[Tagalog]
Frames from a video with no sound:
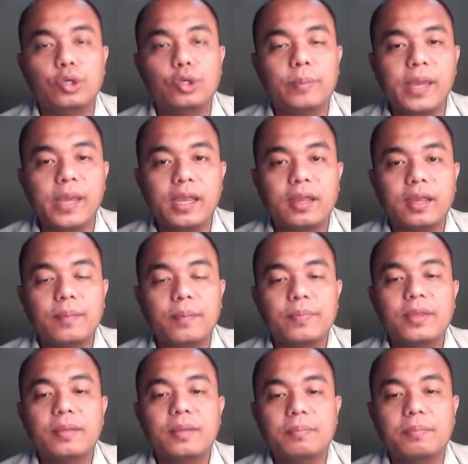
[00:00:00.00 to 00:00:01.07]
cubic
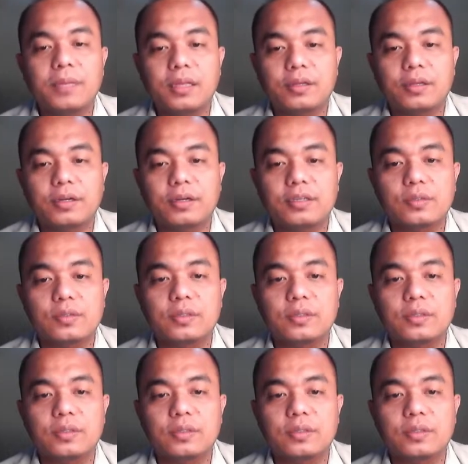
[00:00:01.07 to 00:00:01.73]
meters.